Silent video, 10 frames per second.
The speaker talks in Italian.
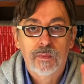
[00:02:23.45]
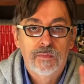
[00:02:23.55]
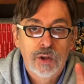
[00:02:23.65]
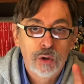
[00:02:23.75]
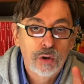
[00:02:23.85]

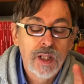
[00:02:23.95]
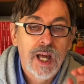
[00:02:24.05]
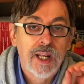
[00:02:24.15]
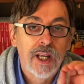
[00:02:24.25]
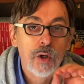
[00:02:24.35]
Faccio
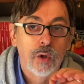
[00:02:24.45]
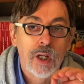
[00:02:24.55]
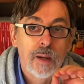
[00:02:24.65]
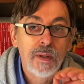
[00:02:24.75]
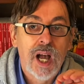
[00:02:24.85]
notare che
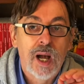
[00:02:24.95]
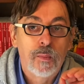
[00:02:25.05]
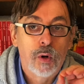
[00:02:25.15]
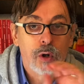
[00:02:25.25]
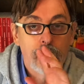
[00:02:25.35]
noi
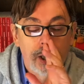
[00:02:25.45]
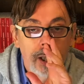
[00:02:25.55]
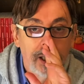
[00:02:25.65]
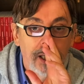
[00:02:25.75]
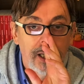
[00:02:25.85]
abbiamo eh,